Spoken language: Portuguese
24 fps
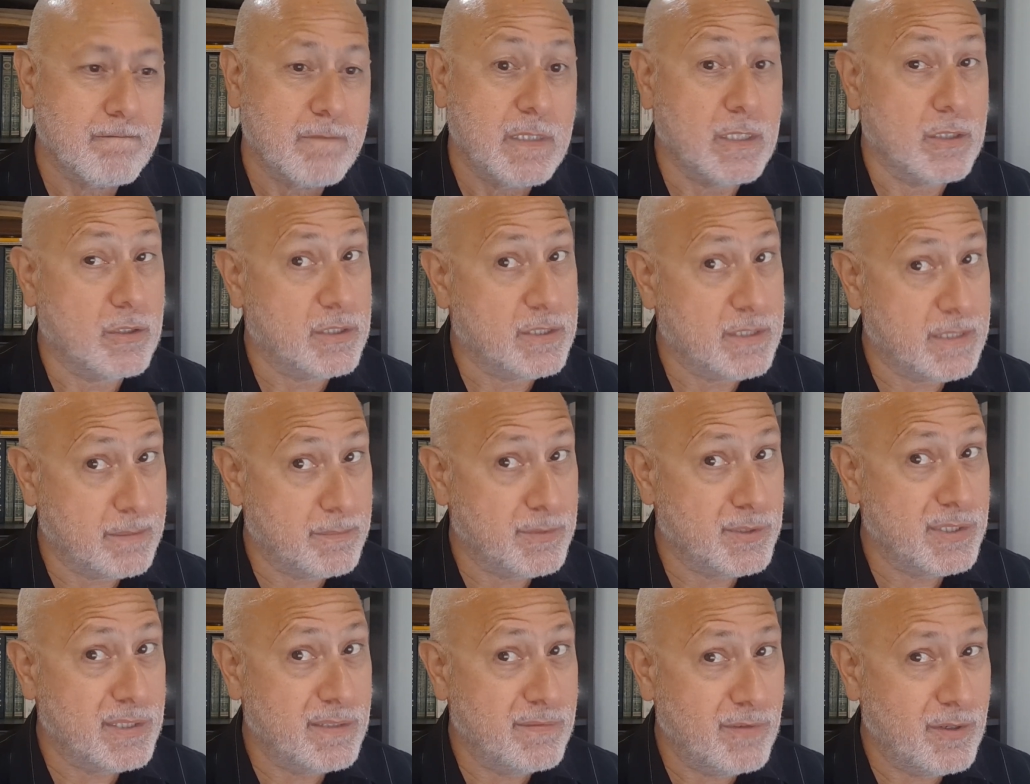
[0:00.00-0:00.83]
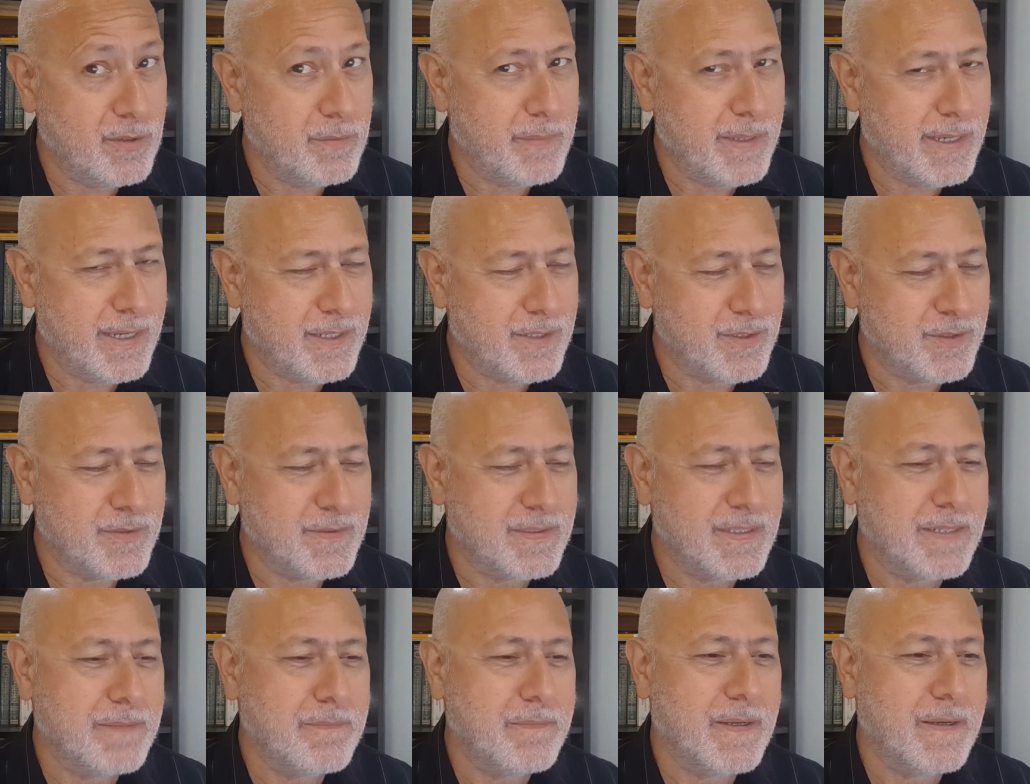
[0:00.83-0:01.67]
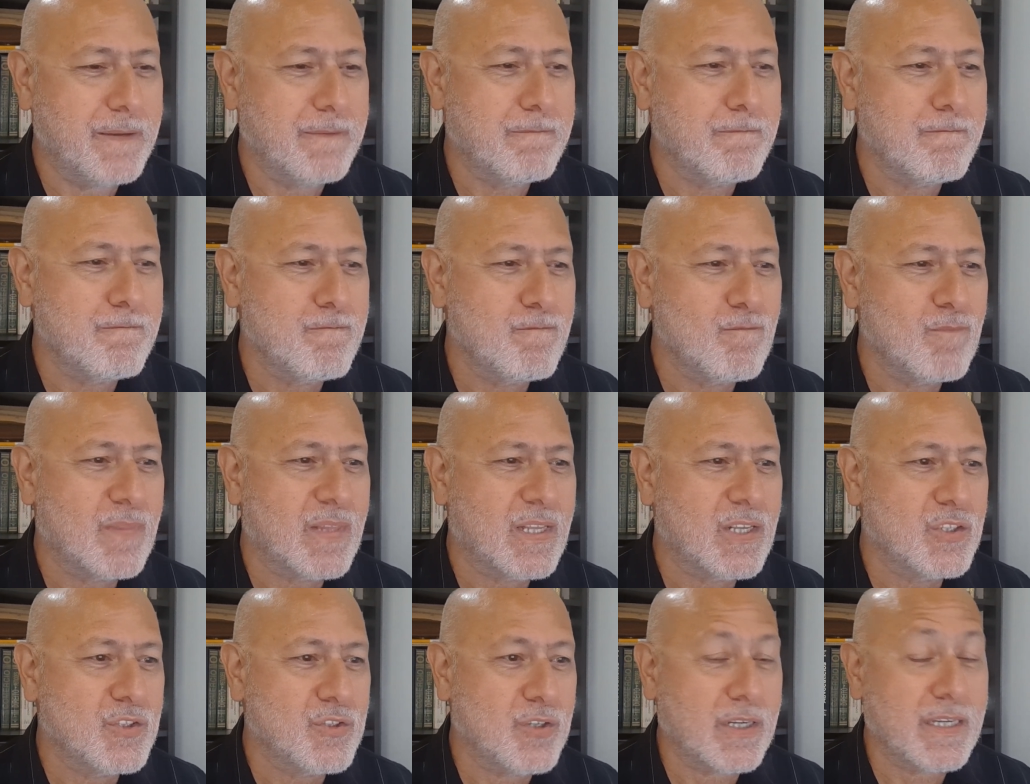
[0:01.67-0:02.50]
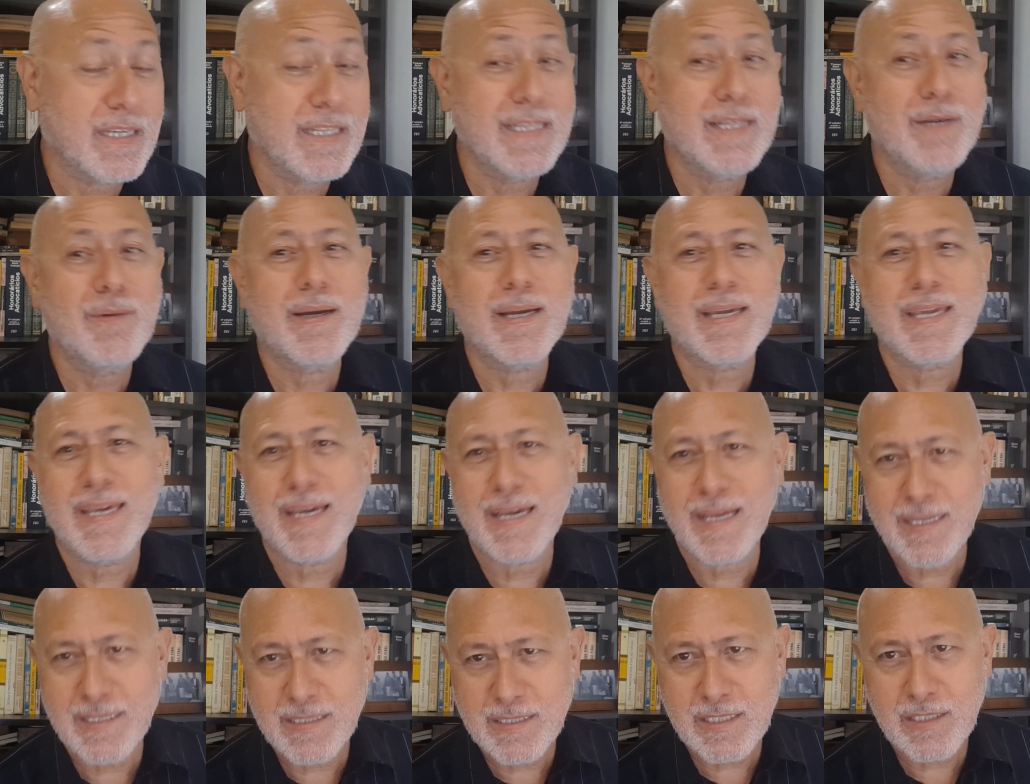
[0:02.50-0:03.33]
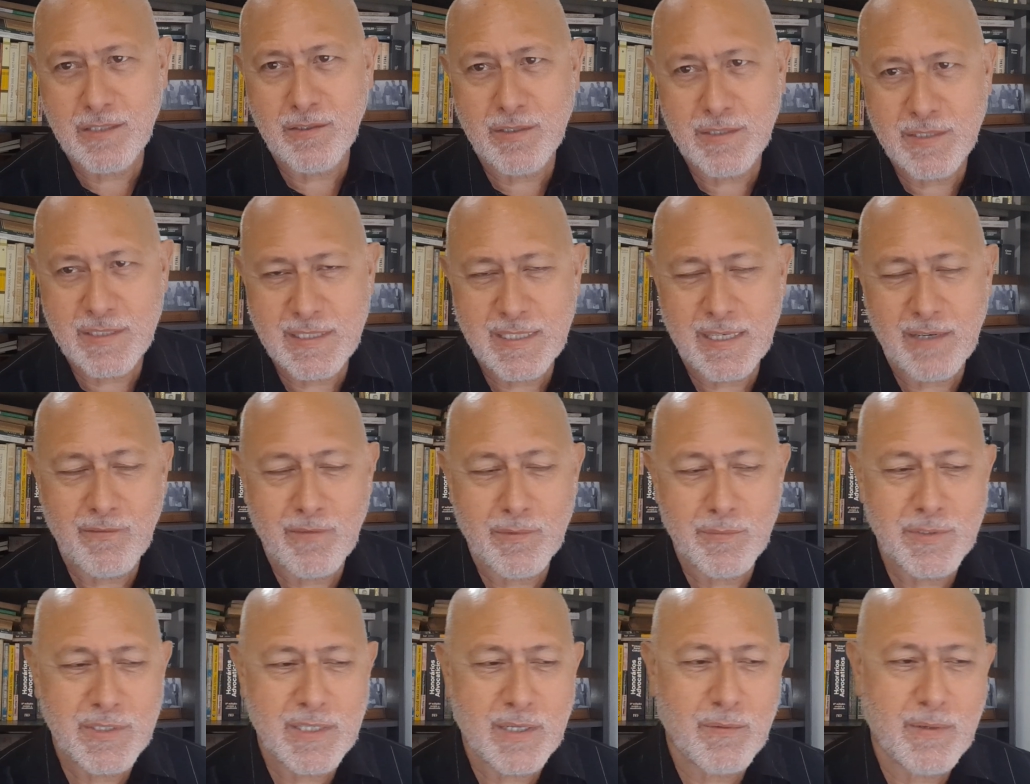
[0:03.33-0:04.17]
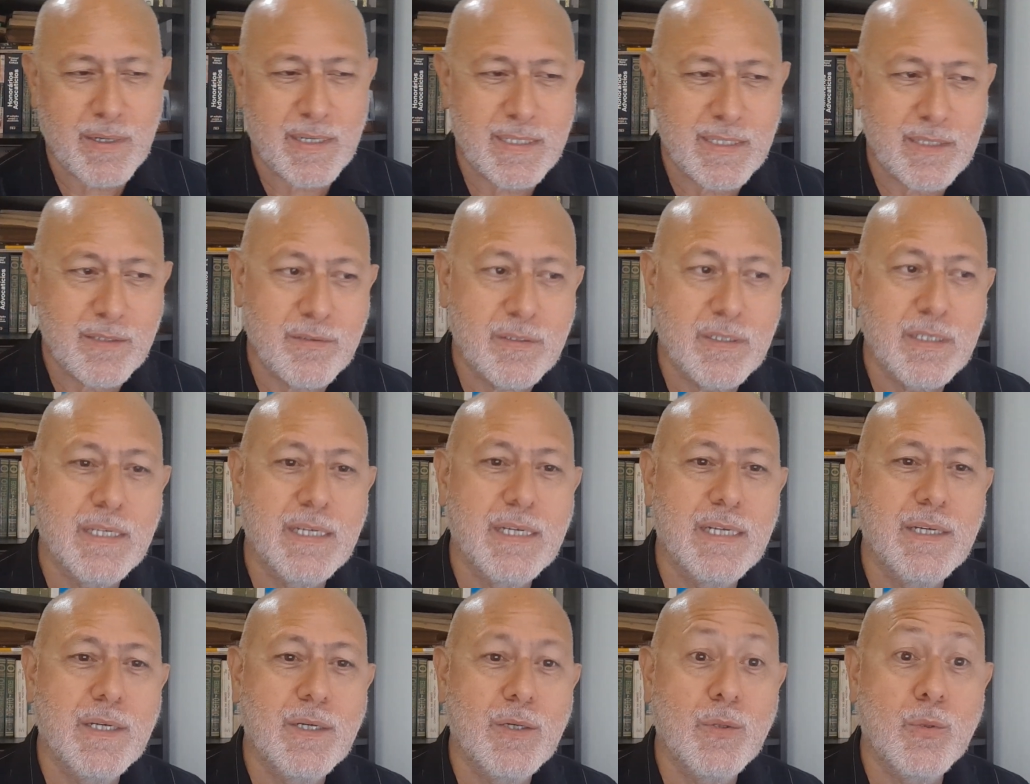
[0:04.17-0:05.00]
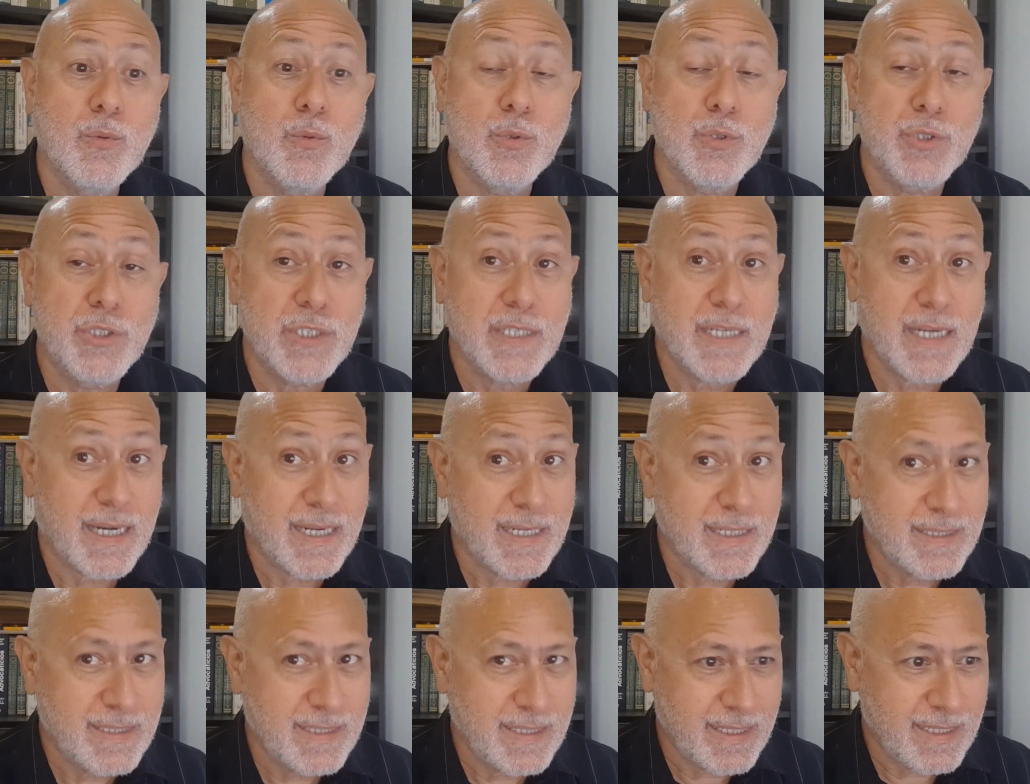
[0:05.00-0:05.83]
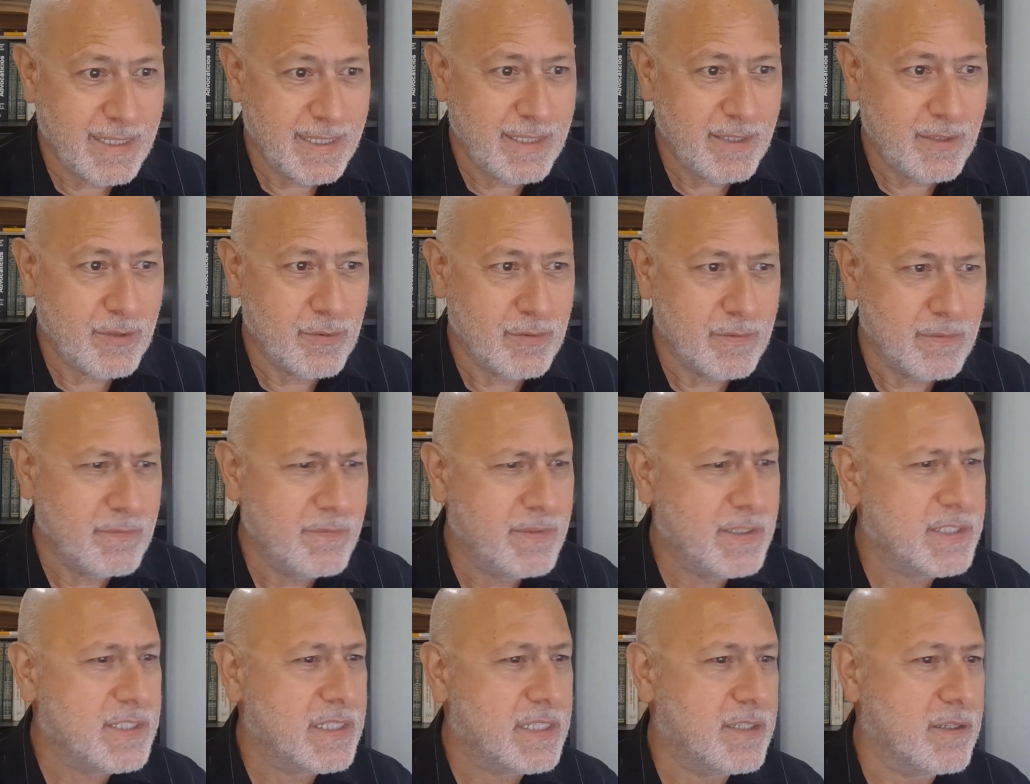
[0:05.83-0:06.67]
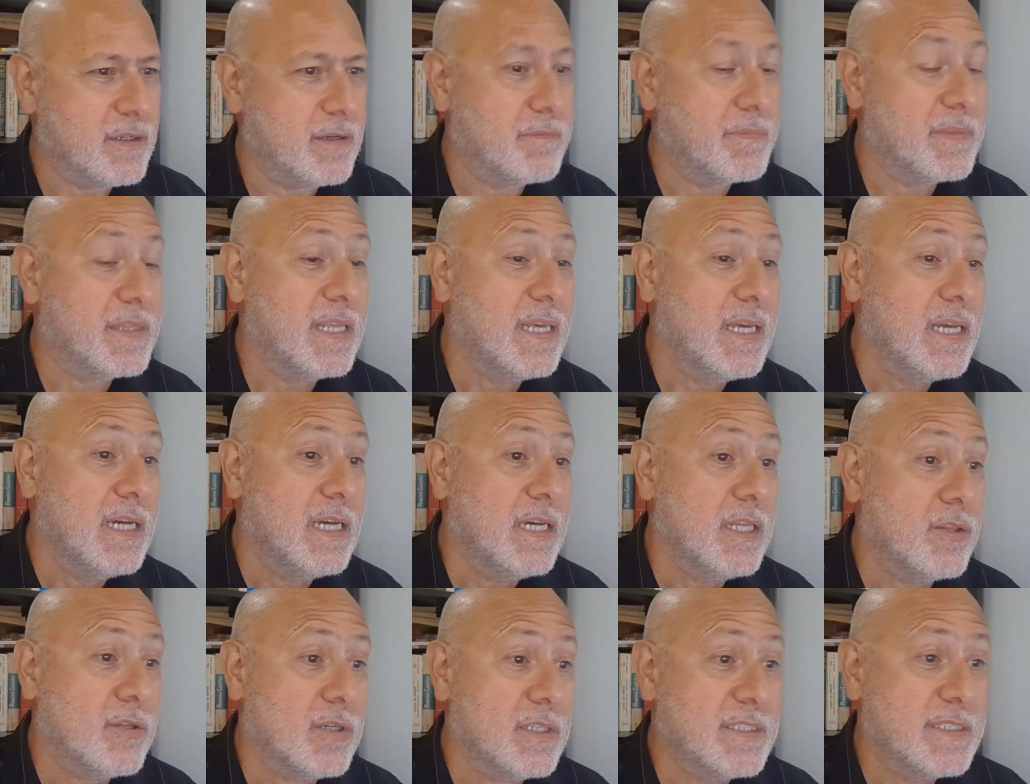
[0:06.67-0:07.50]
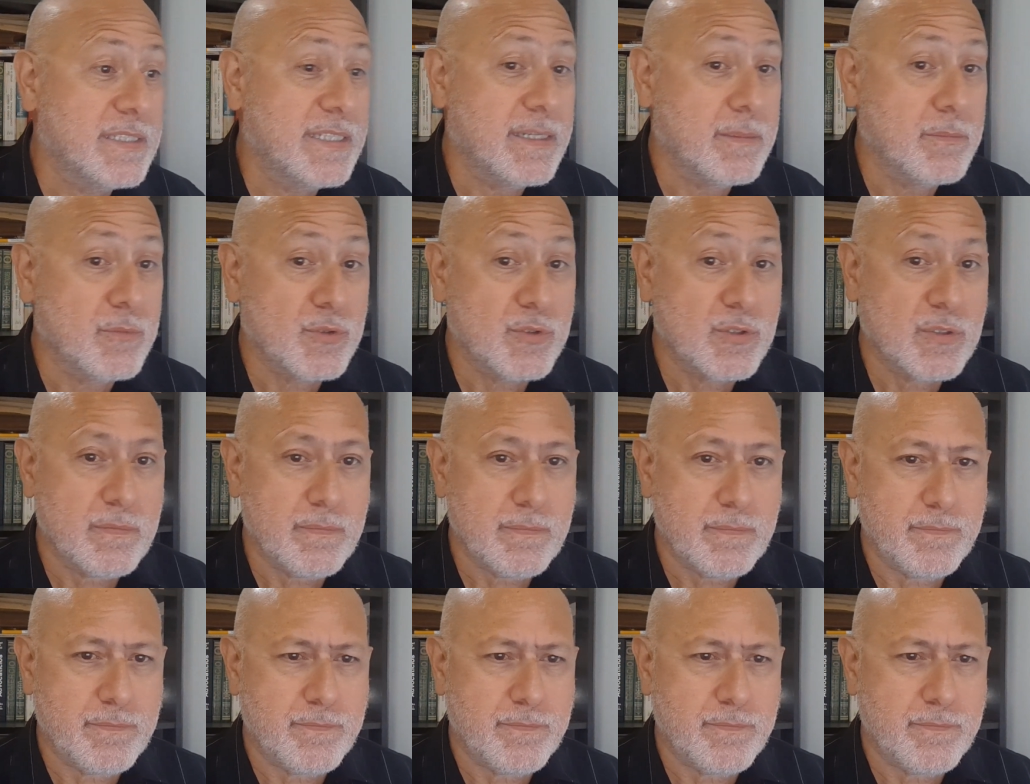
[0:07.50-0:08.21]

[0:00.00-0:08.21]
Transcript: E nós temos nível médio também, só que não aquelas que nós estávamos aguardando, o de carteiro. Veja aqui, ó. nós temos